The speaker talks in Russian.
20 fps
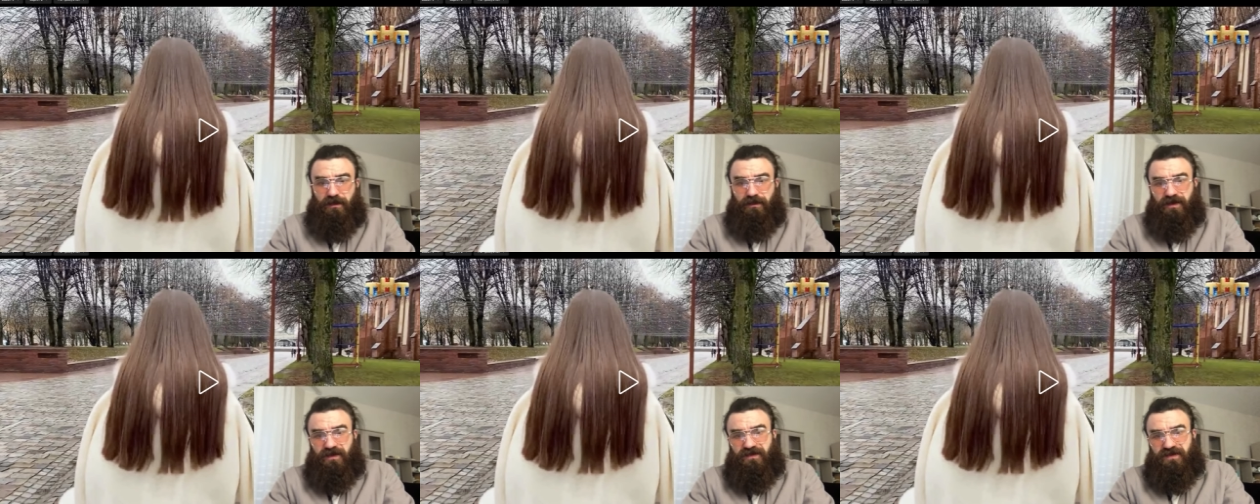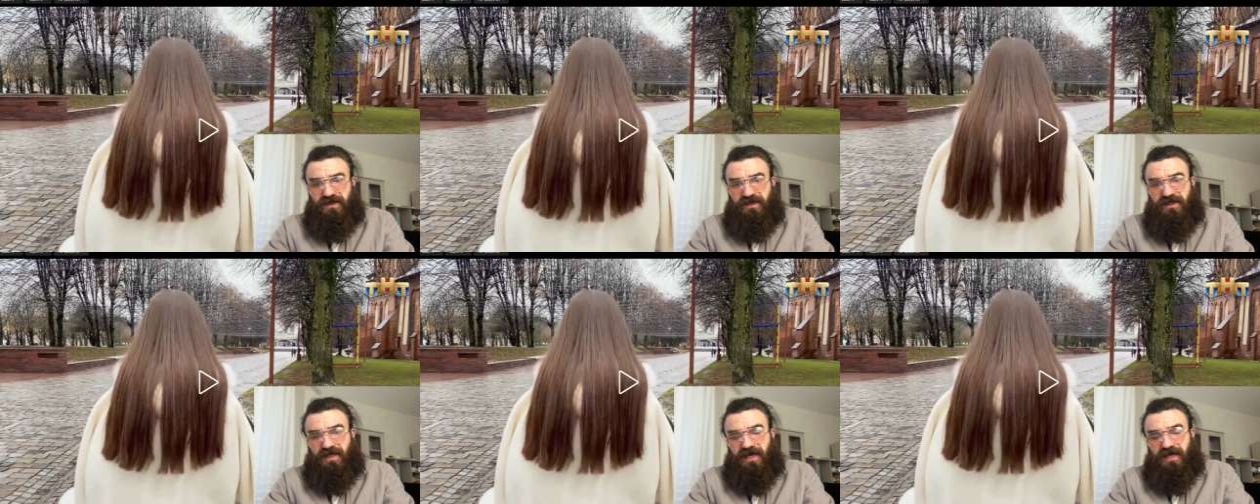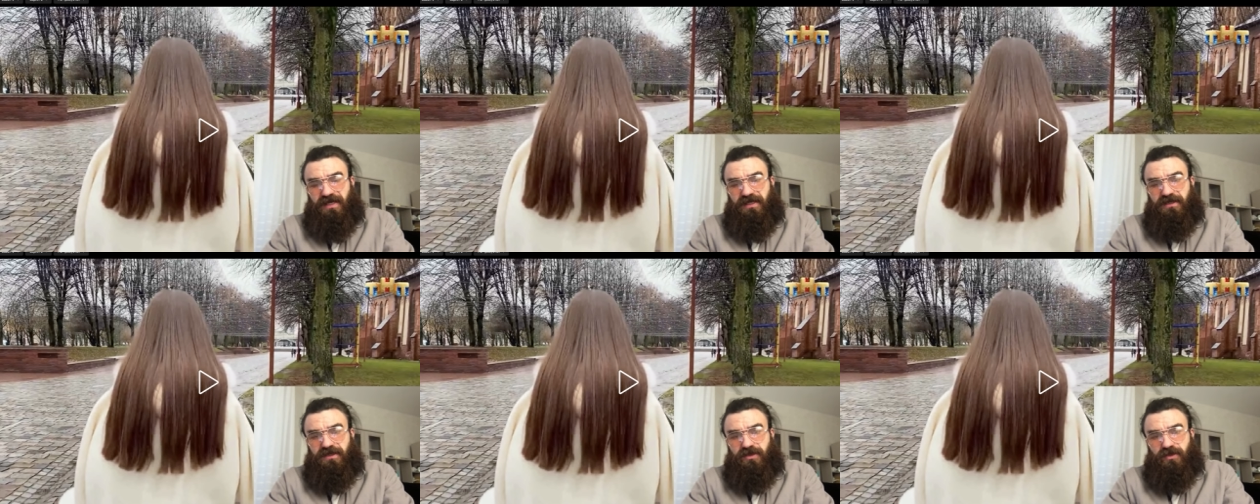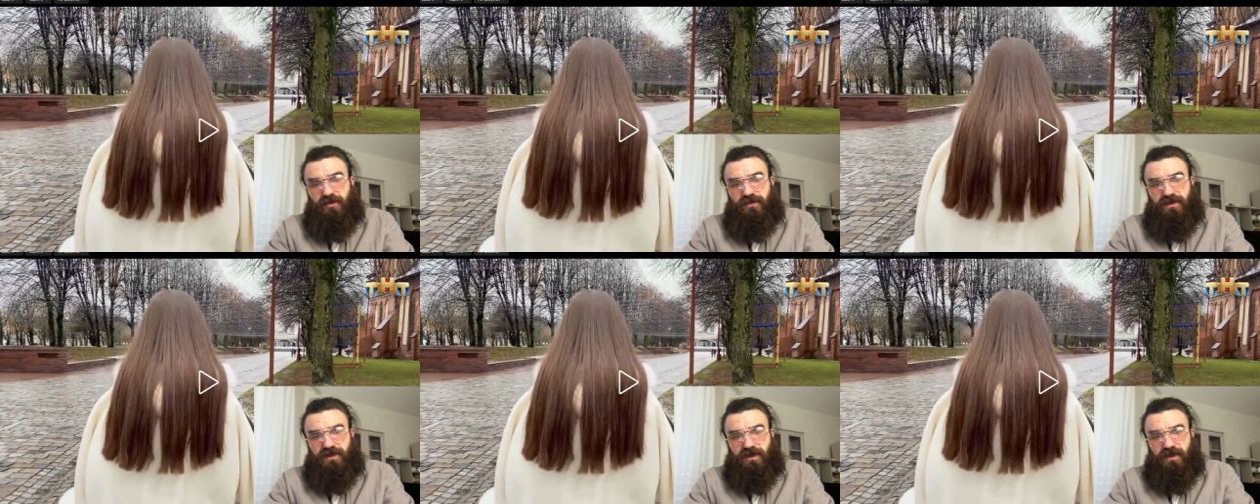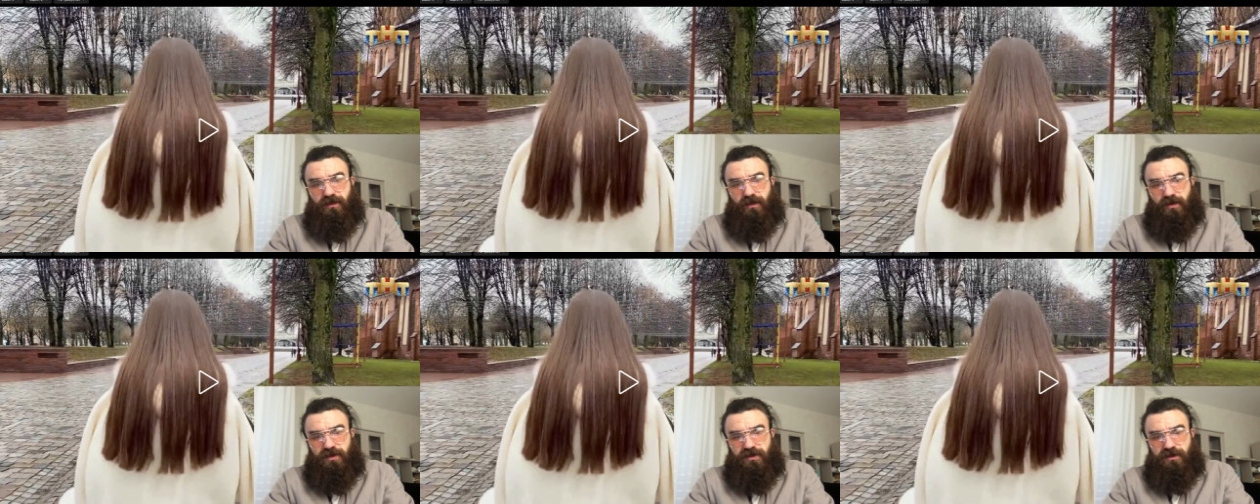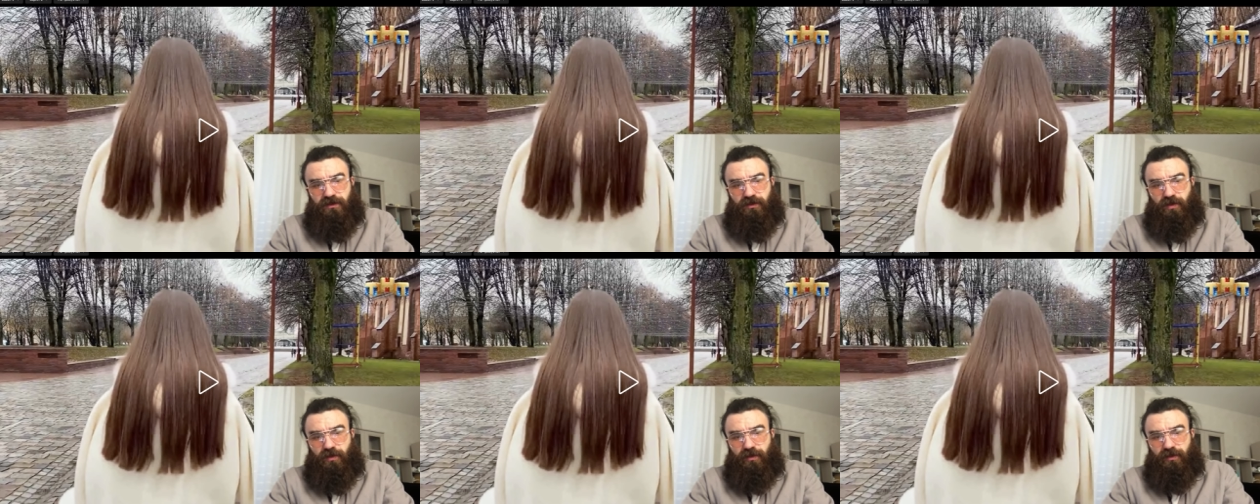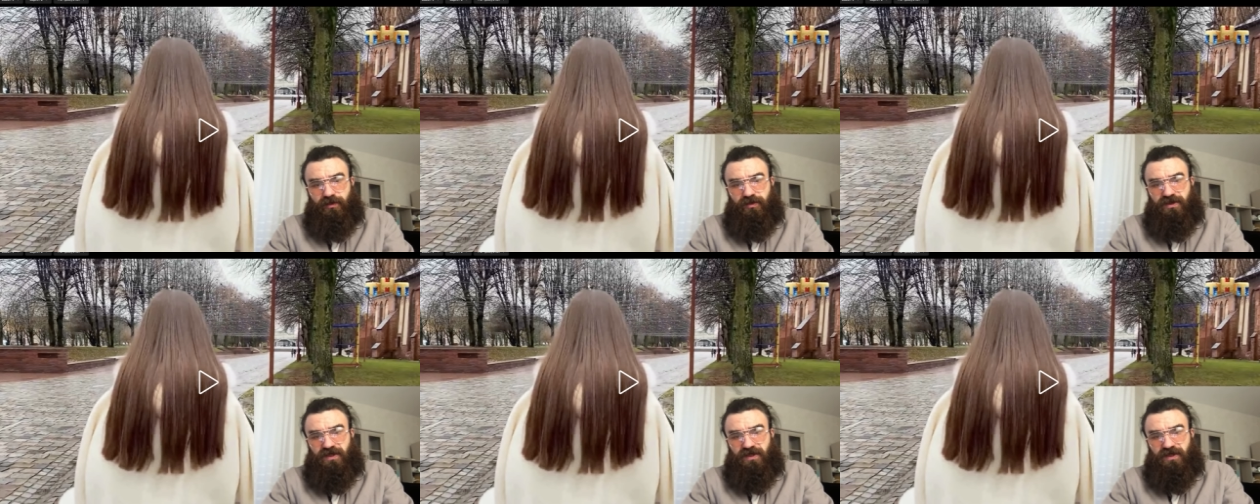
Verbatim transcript: мы всегда ориентируемся на прошлый опыт.